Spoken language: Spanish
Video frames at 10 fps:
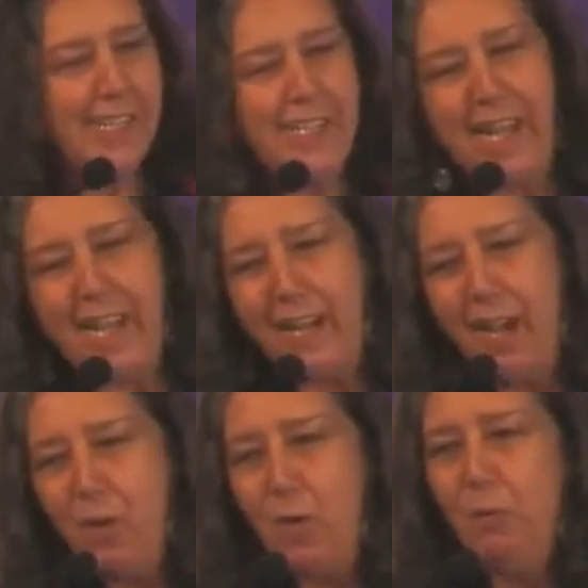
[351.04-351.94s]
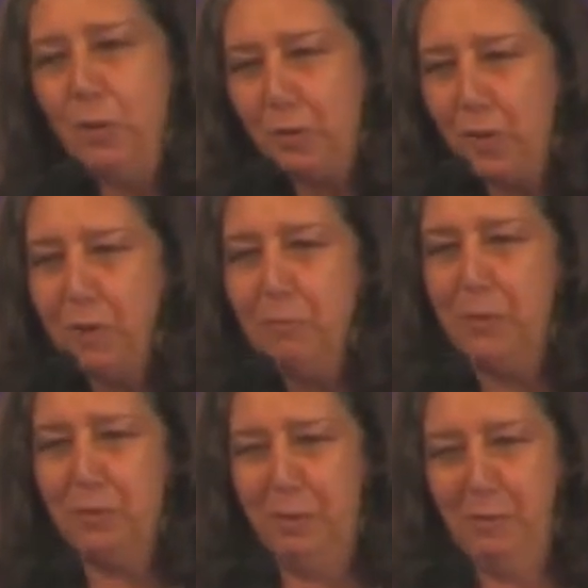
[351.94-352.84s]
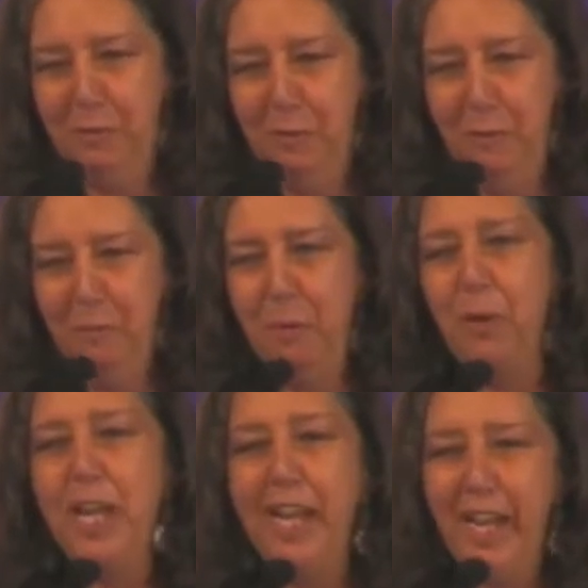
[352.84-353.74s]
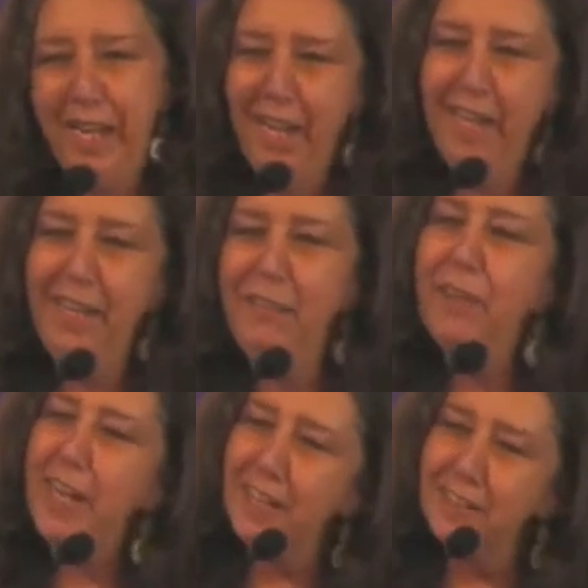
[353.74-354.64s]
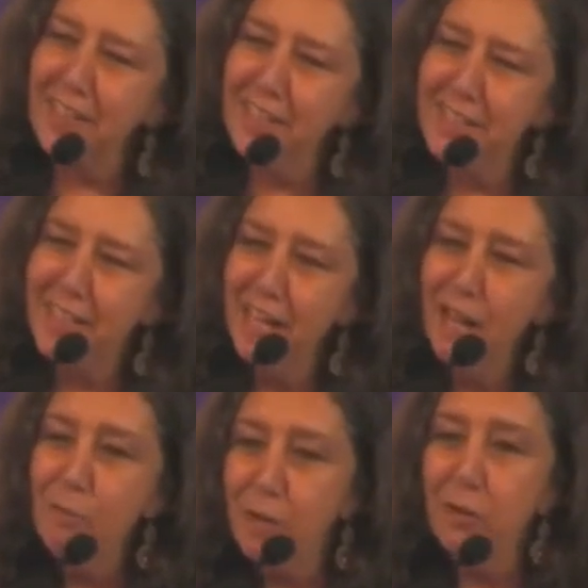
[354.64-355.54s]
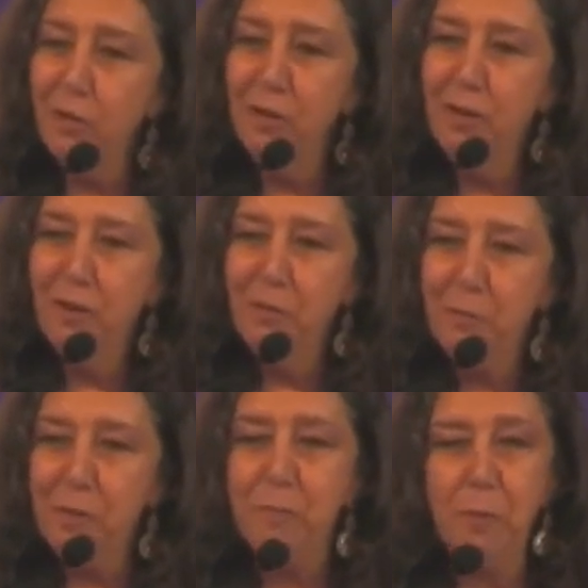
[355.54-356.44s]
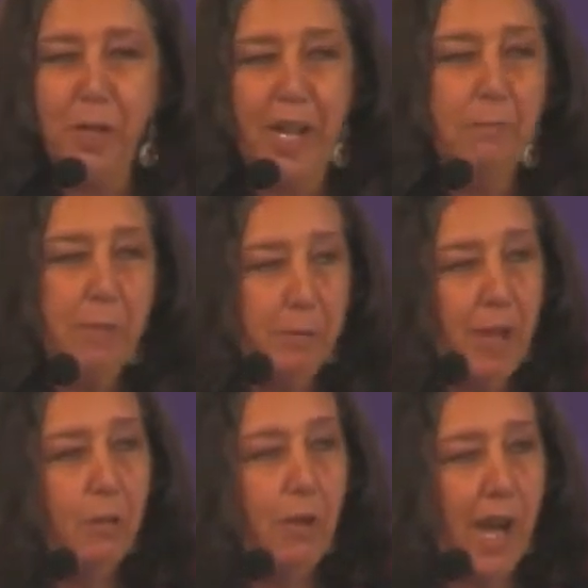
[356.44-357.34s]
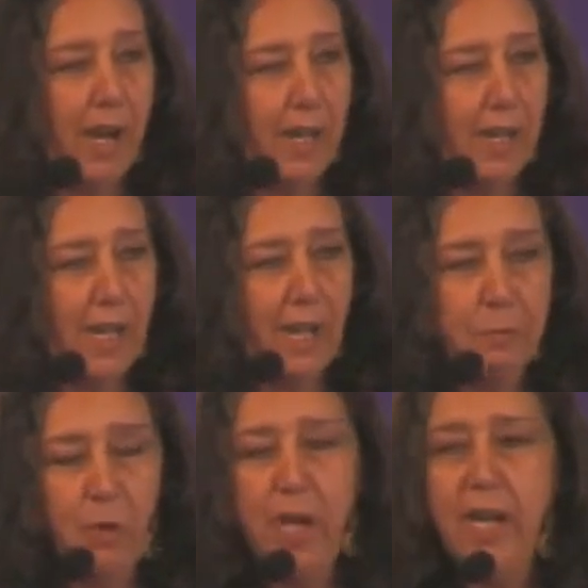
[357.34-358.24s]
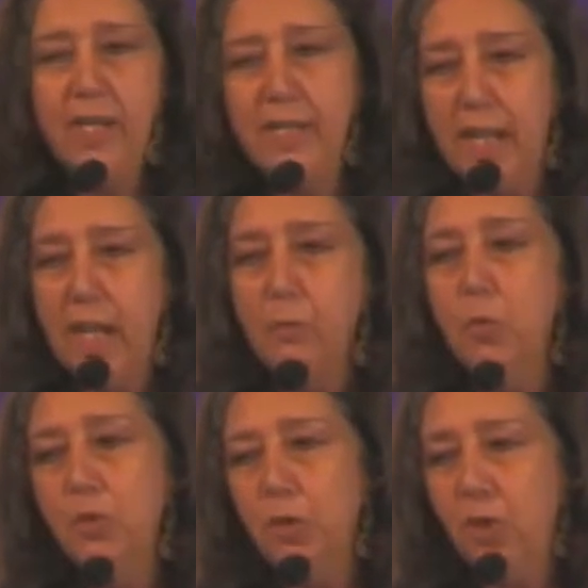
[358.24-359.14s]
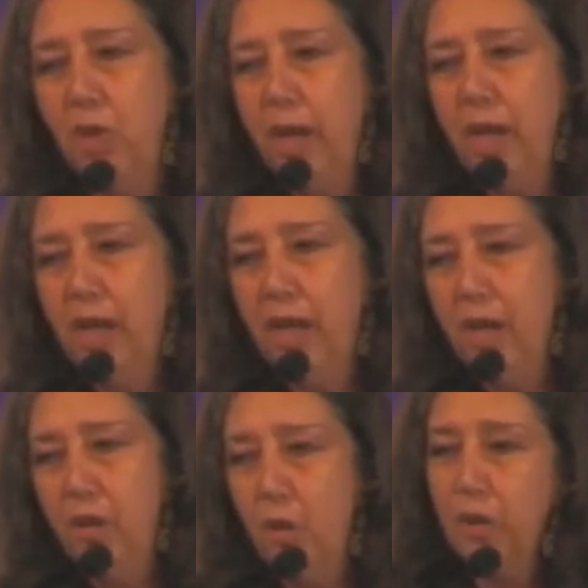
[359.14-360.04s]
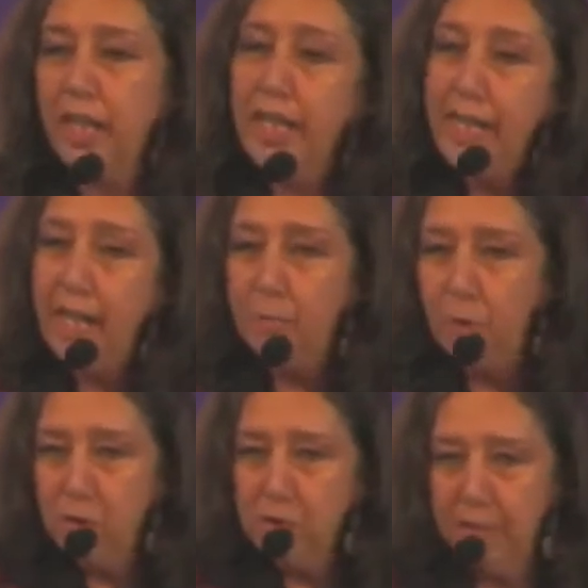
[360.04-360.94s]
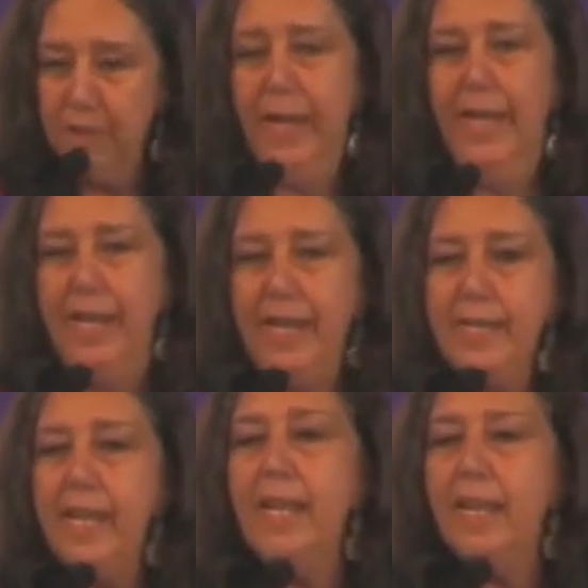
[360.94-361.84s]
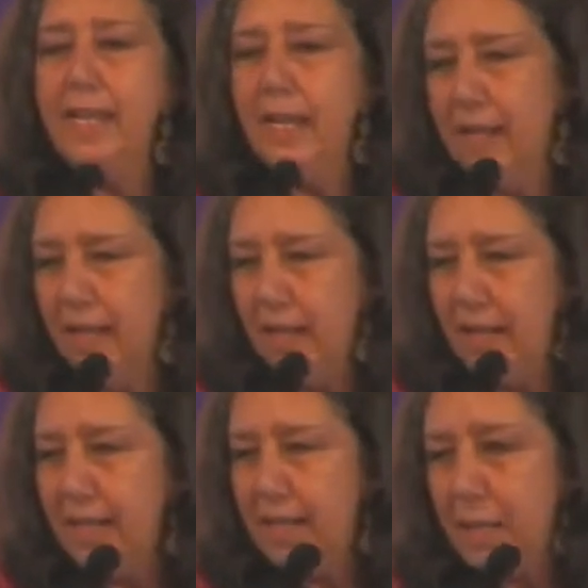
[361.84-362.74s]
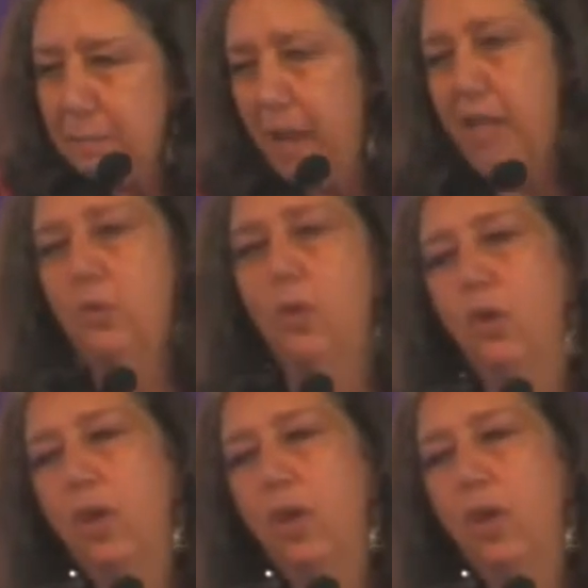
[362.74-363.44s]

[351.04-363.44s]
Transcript: ser como todo el mundo, ¿por qué diferentes? Bueno, pues porque en primer lugar las mujeres en el mundo no teníamos en ese, en ese espacio